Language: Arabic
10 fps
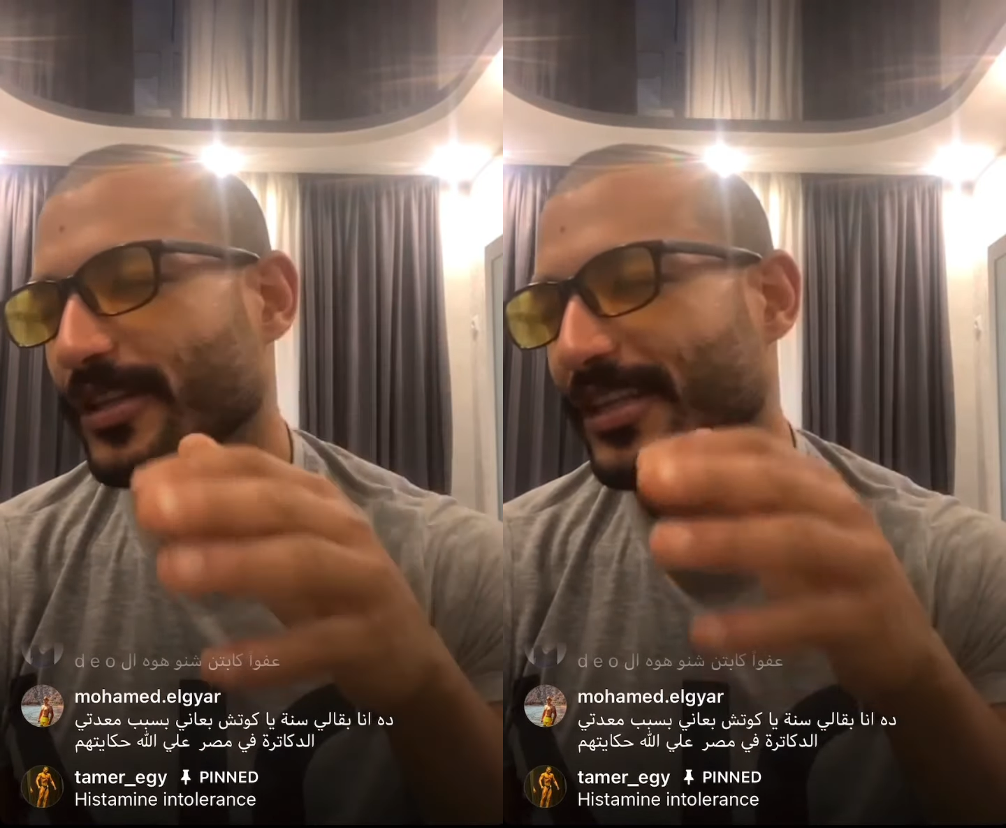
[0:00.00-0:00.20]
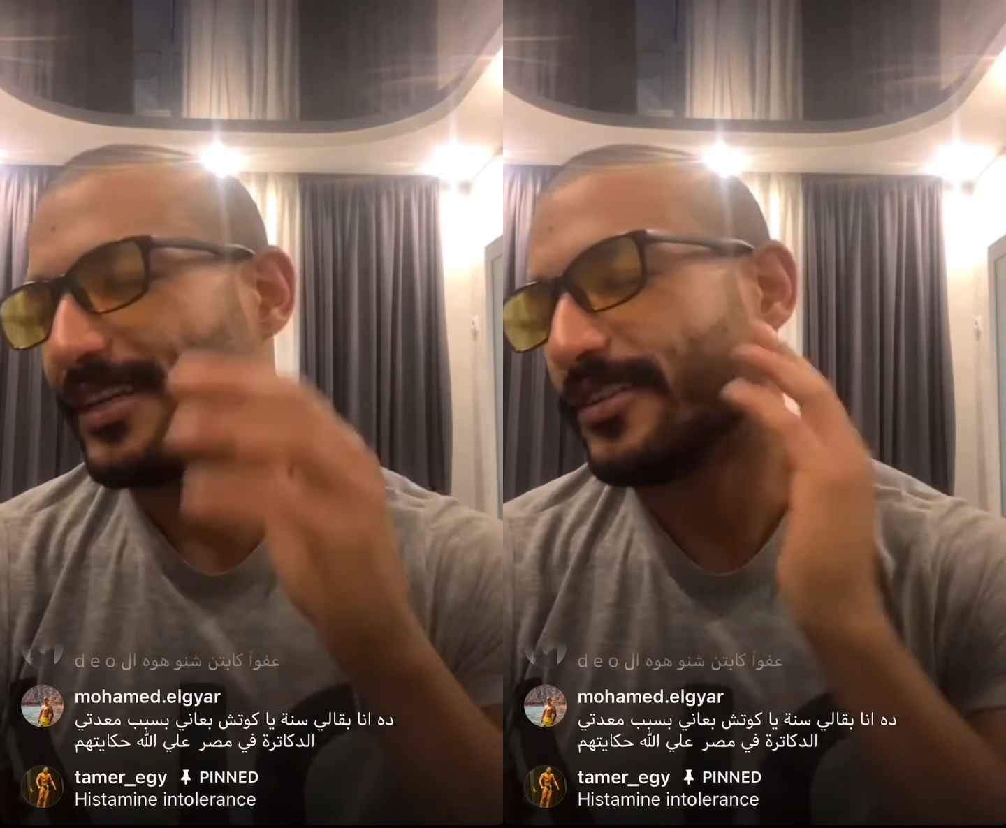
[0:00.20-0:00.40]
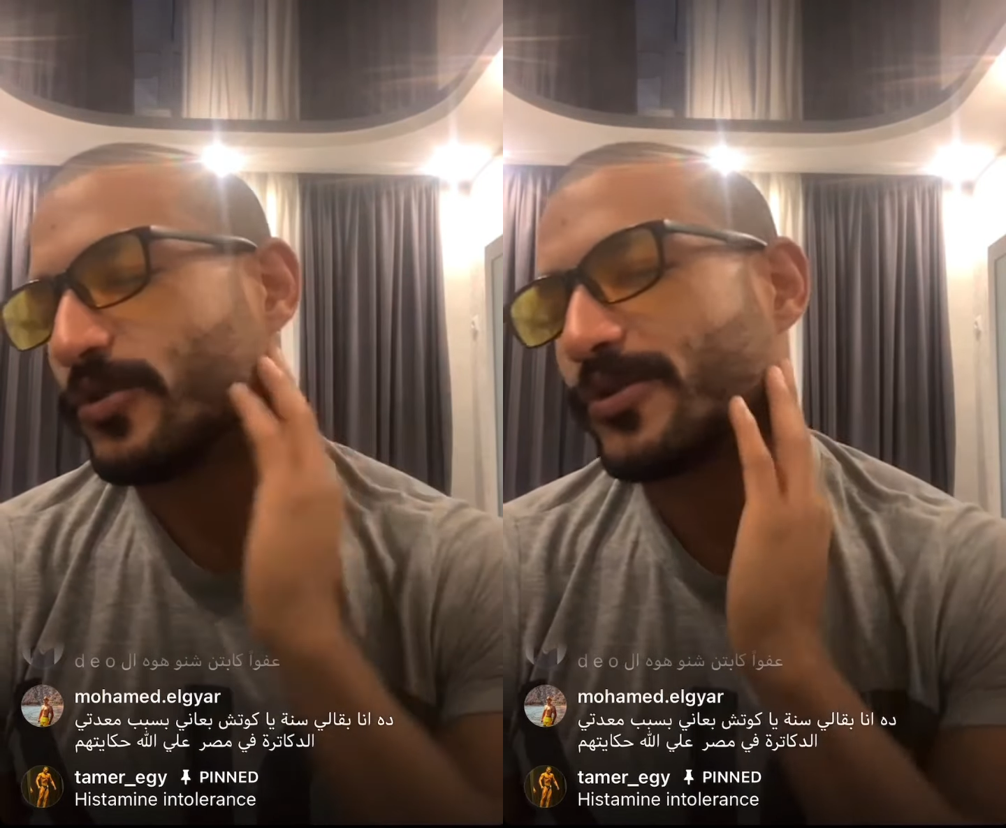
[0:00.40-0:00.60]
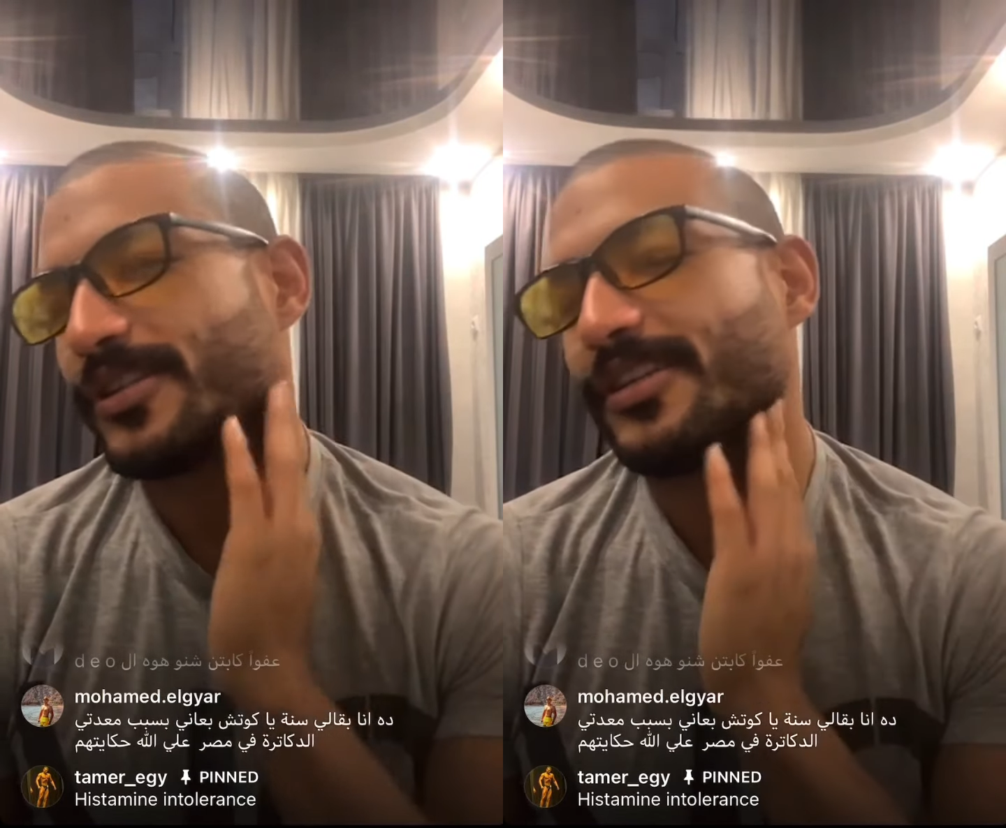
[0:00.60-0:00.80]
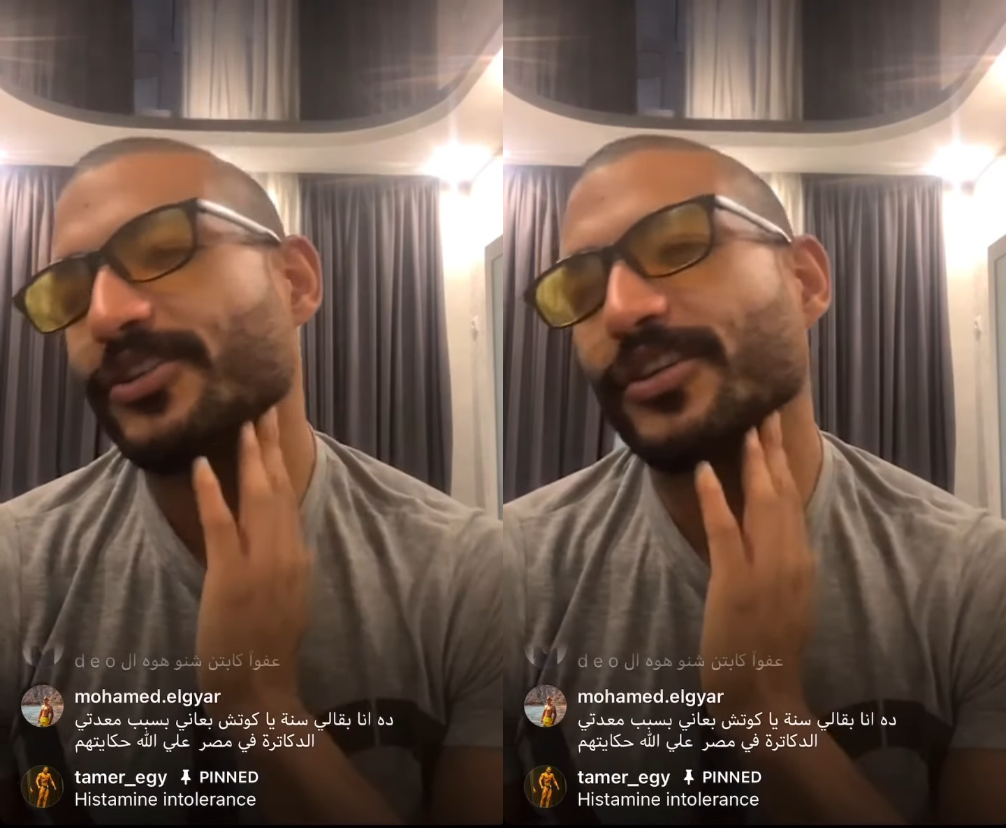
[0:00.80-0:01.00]
اللي هي
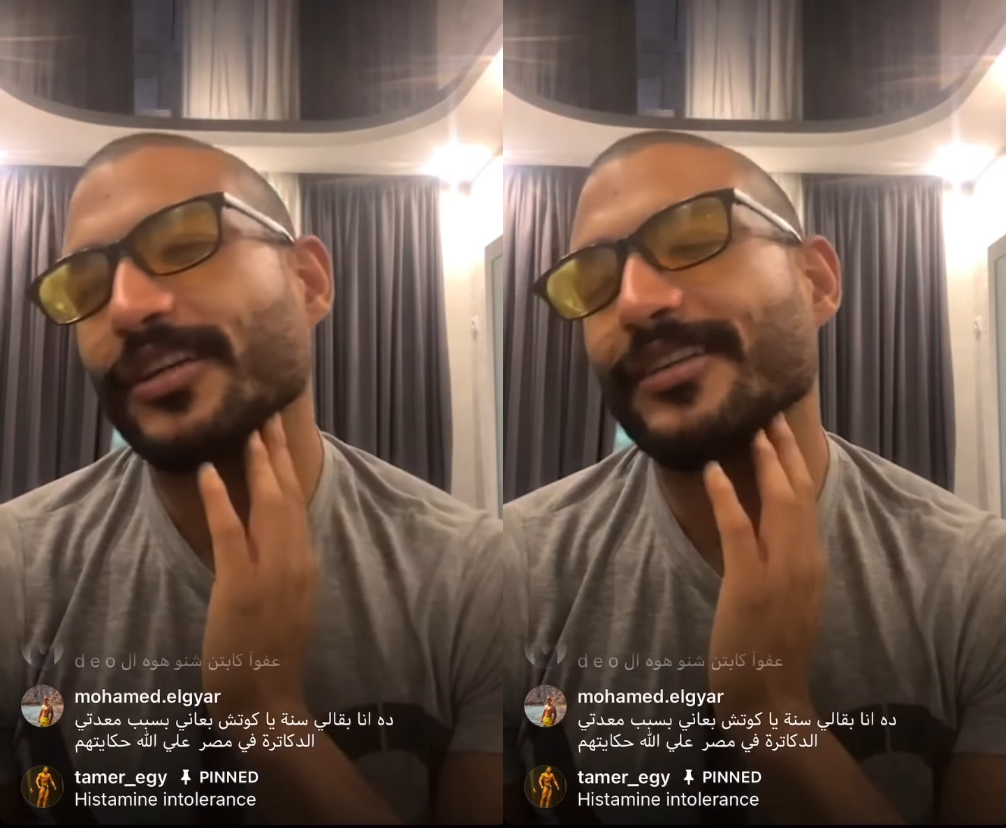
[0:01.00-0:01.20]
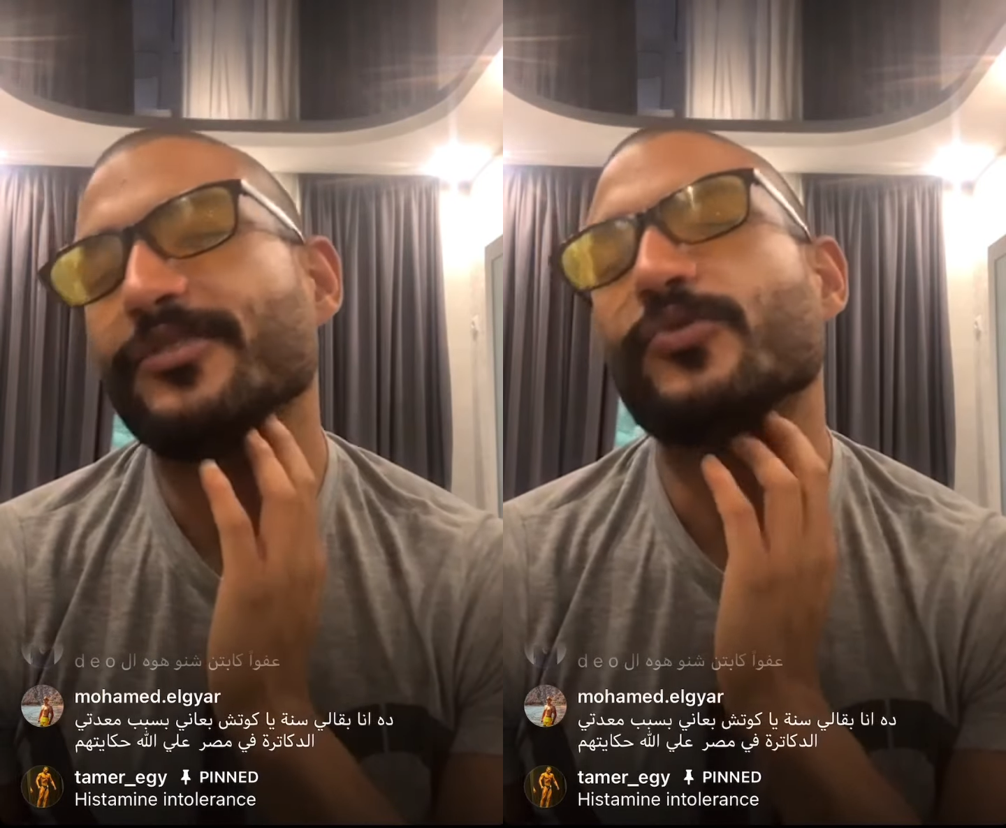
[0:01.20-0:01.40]
الديتوكسينيشن